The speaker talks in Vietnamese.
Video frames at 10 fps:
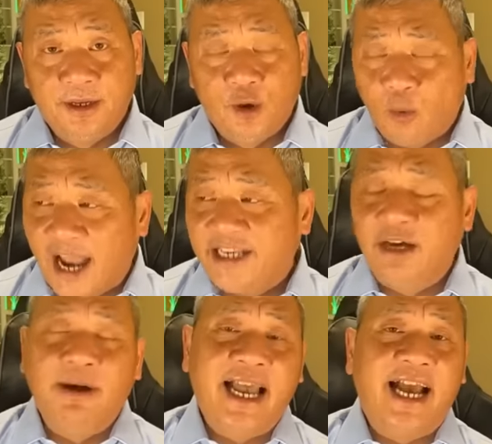Ngoại
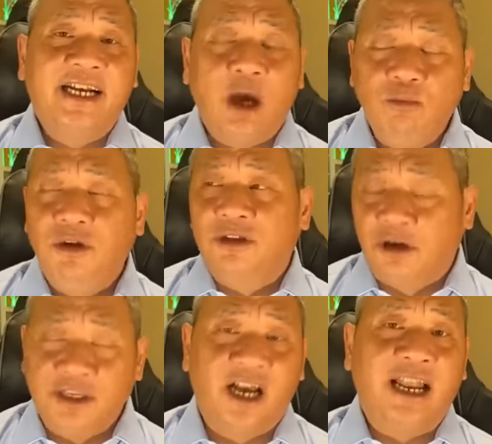trừ Bắc Hàn không được
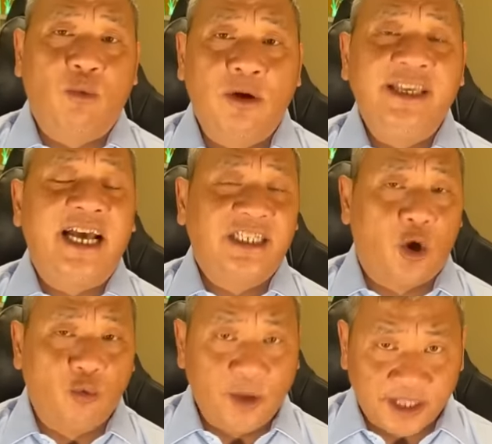thừa nhận là quốc gia sở
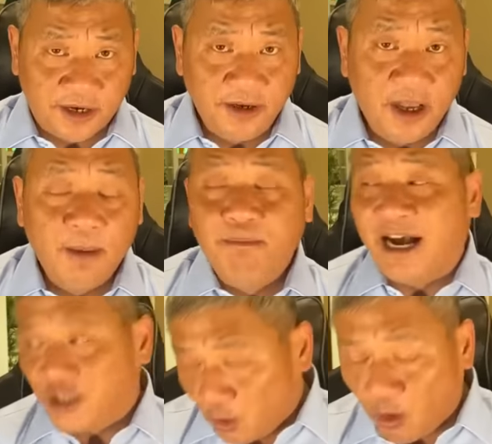hữu nguyên tử,
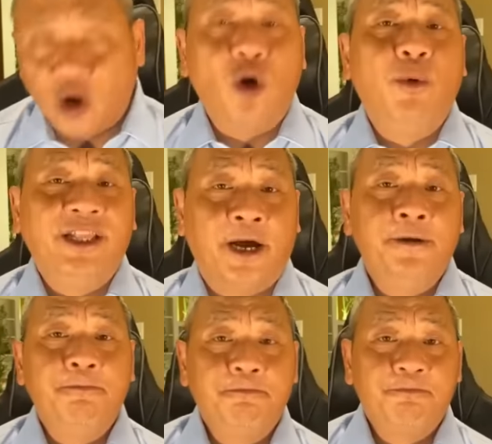mặc dù họ có nguyên tử
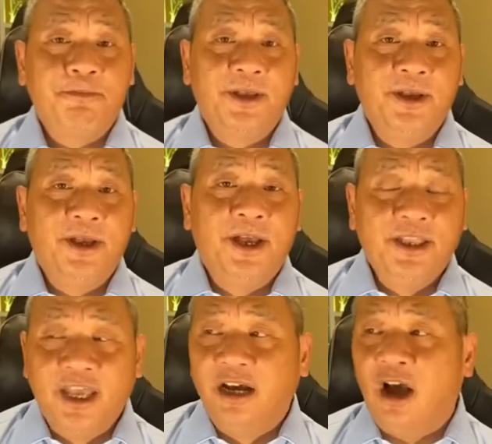
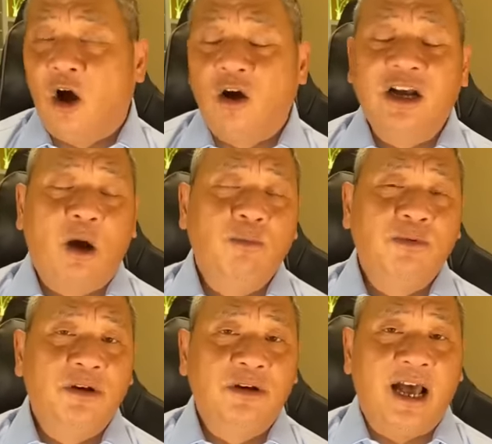nhưng họ
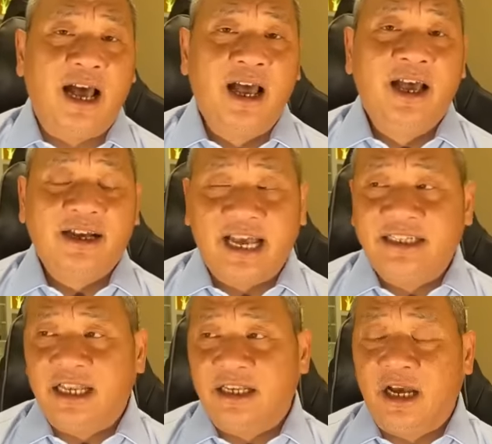không được à, cái
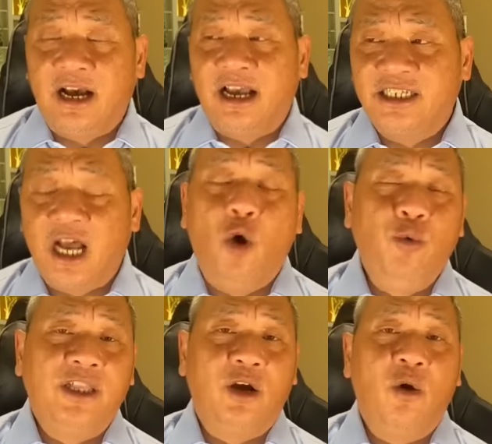à, cái xã
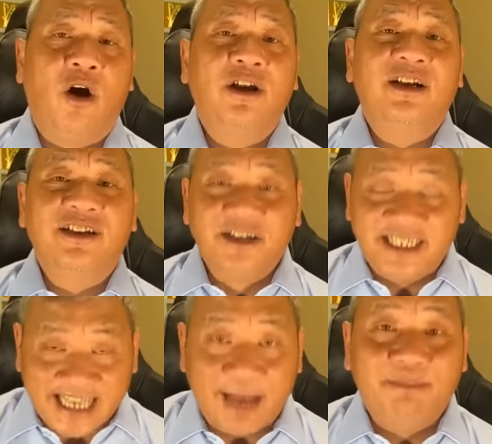nguyên tử của họ được
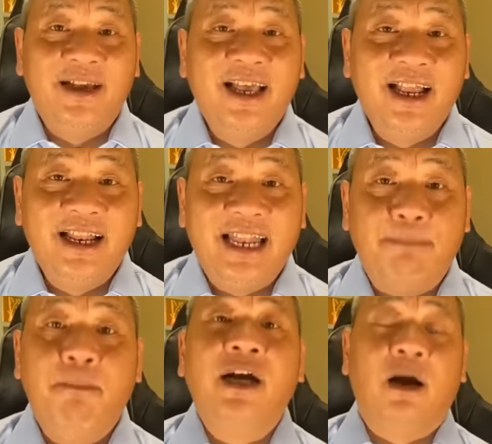xem là
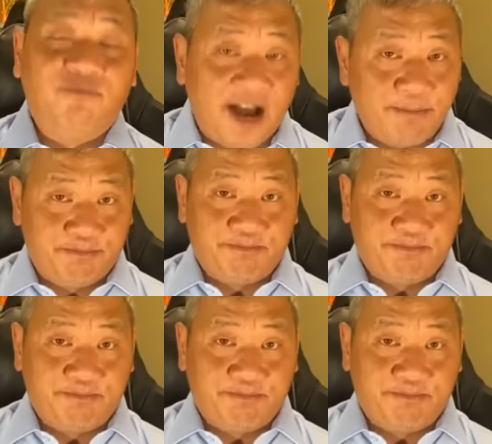bất hợp pháp